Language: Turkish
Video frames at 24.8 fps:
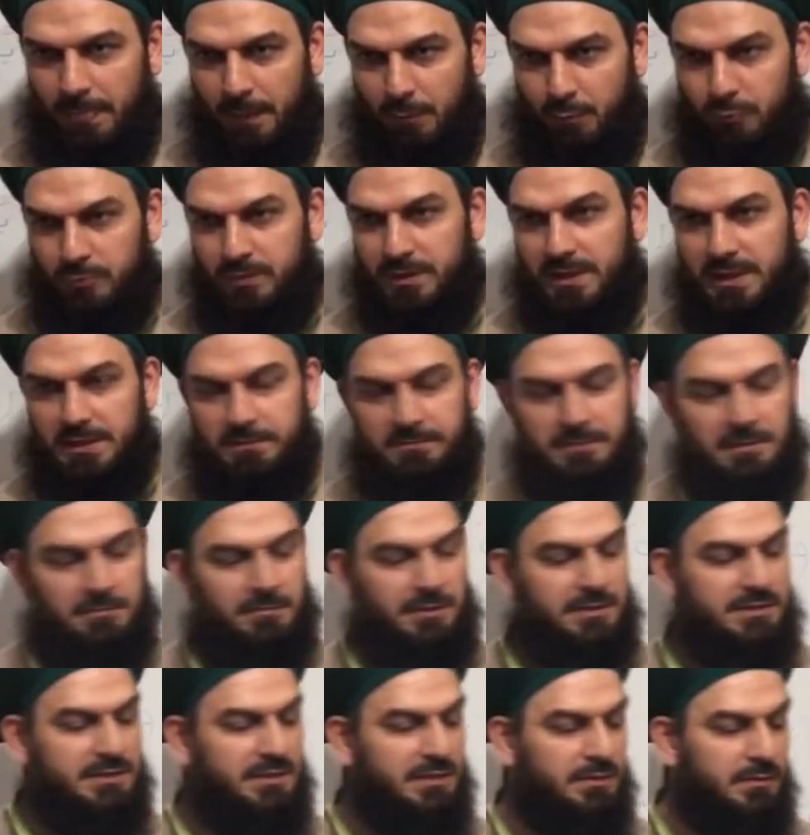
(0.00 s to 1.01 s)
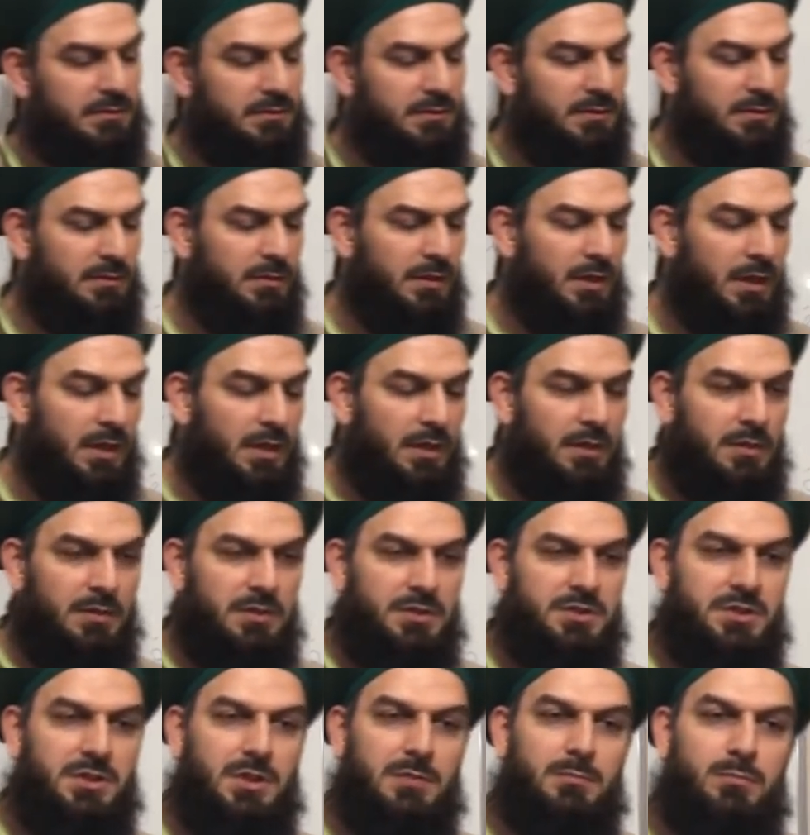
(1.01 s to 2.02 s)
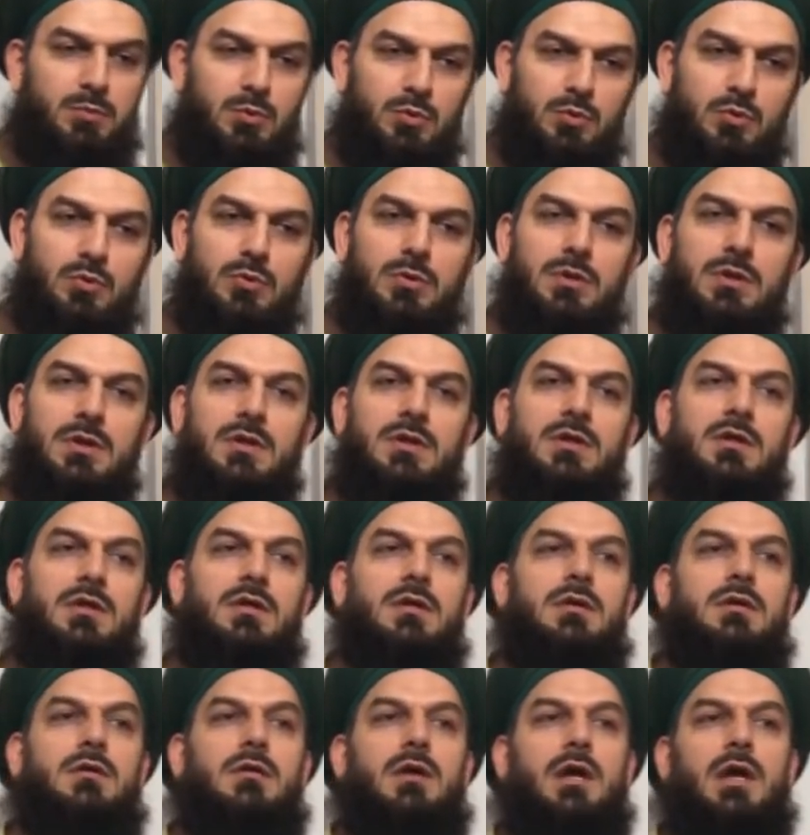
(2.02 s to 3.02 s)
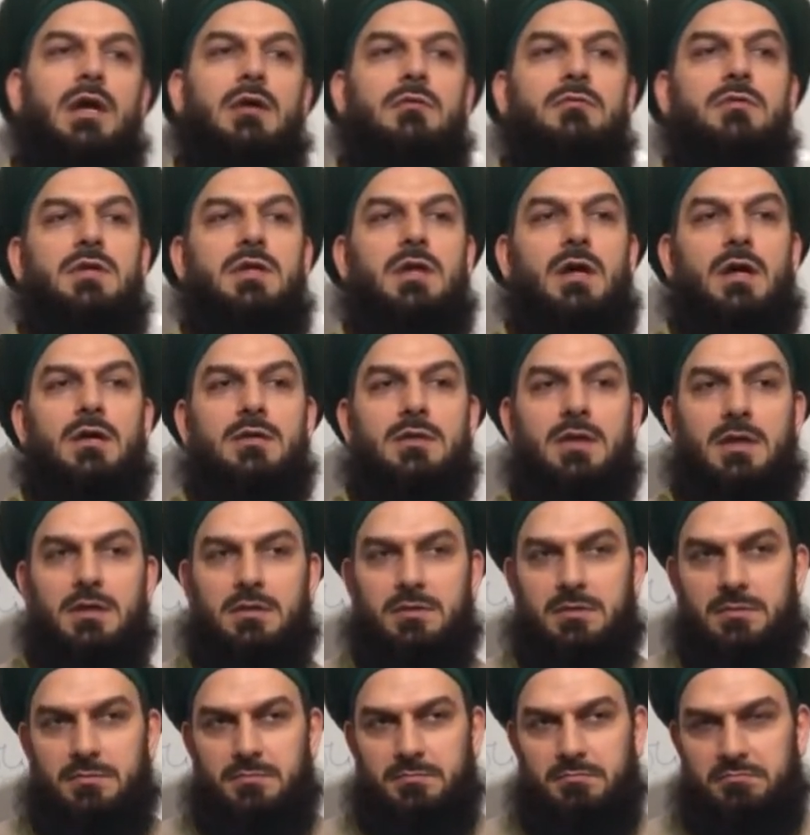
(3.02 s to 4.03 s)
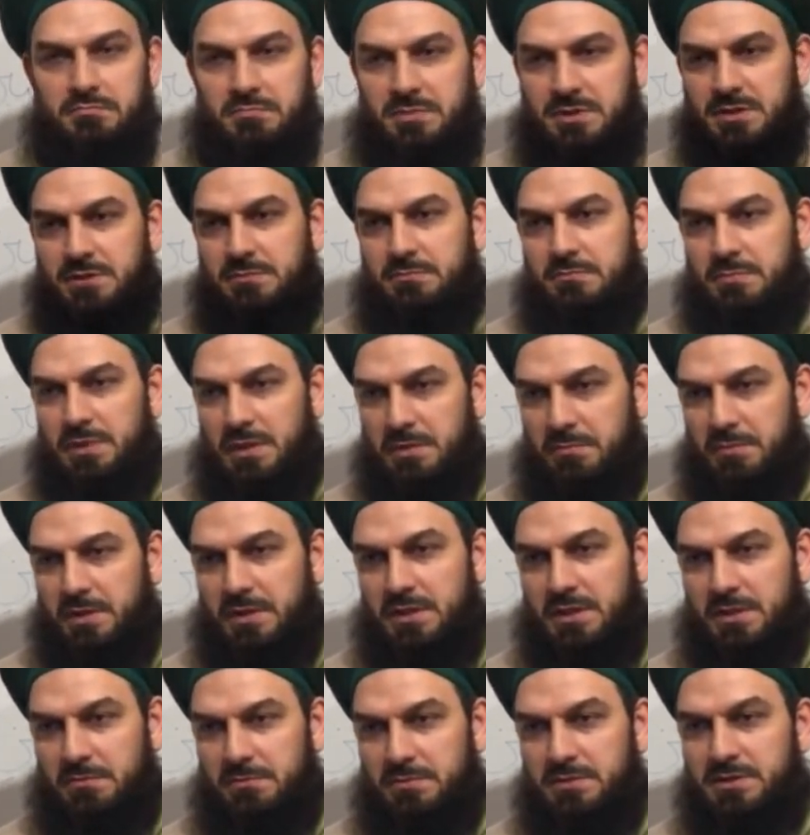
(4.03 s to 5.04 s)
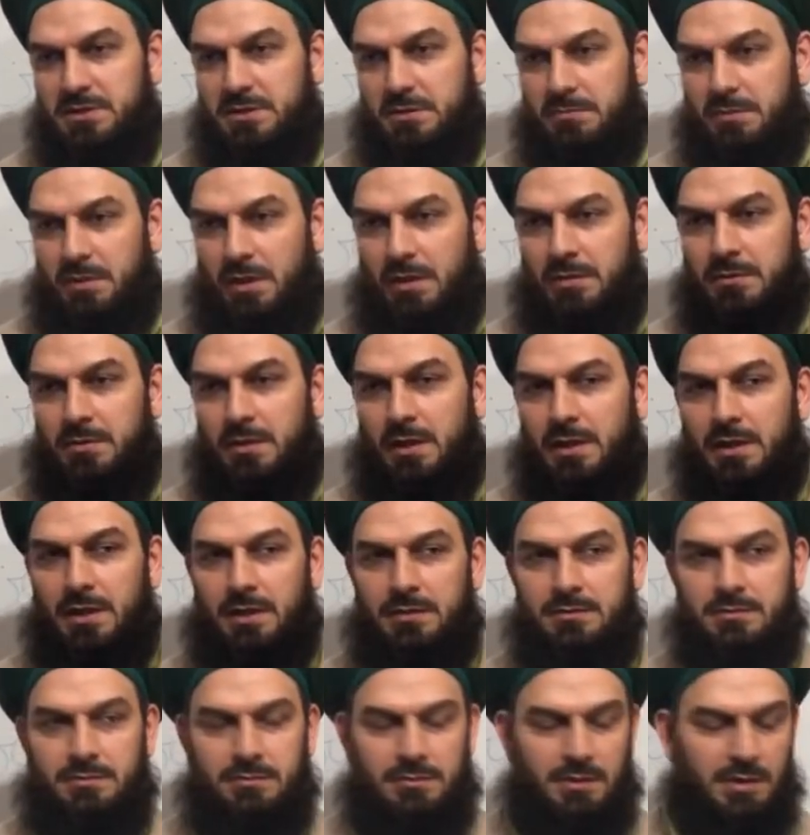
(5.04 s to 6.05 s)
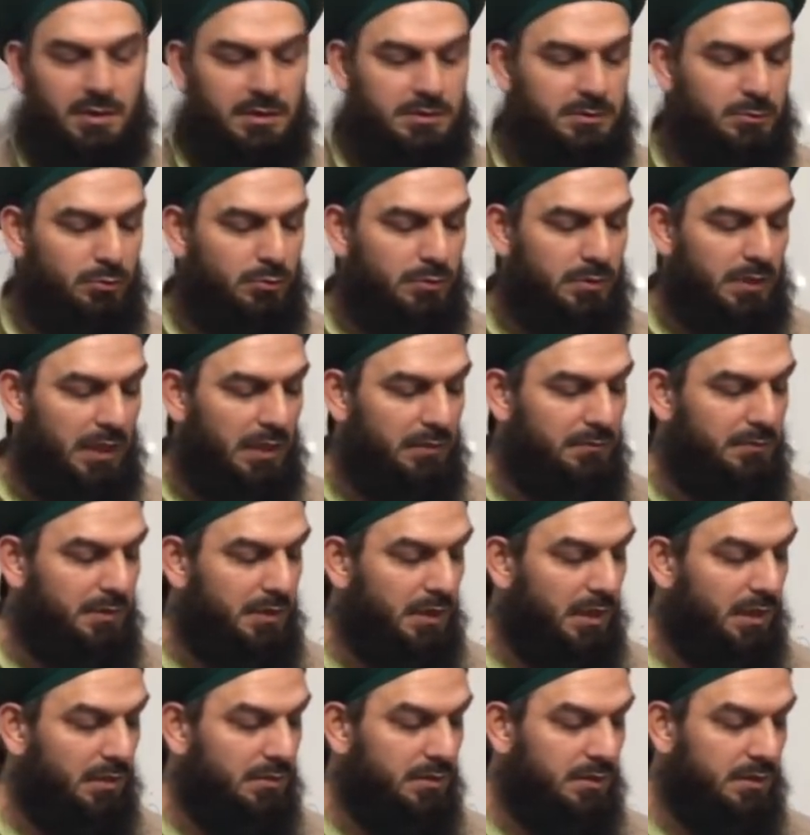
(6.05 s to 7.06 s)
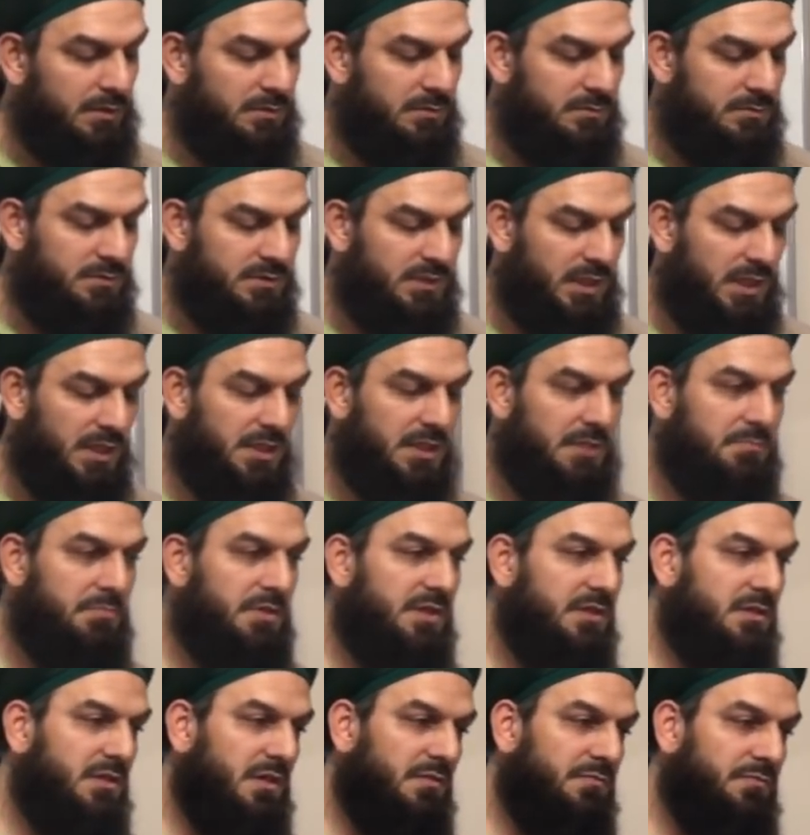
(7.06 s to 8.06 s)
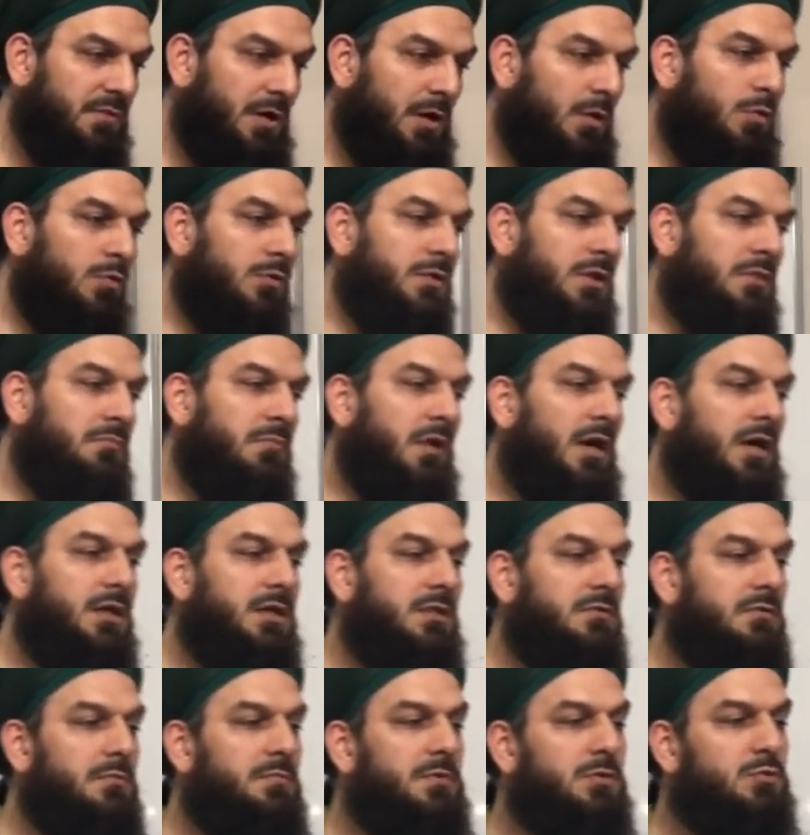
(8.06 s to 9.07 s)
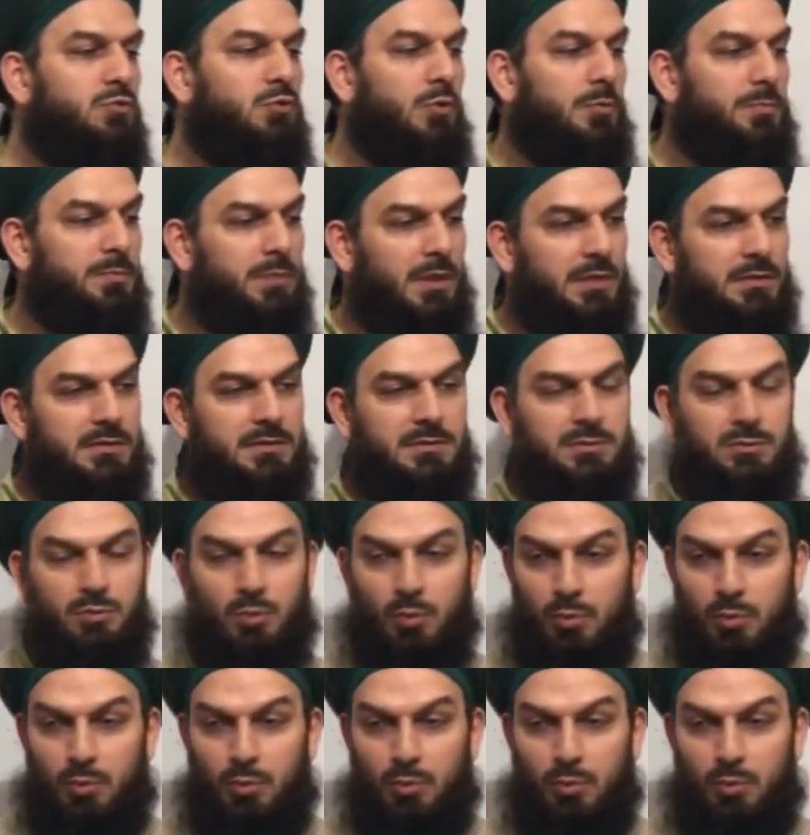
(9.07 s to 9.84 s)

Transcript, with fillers: Orada gelip namaz kıldığı. İşte bu e, evliyalar, Bizim bilmediğimiz tabi Allah katında yazılı olan evliyaların senede bir defa orada manevi bir toplantısı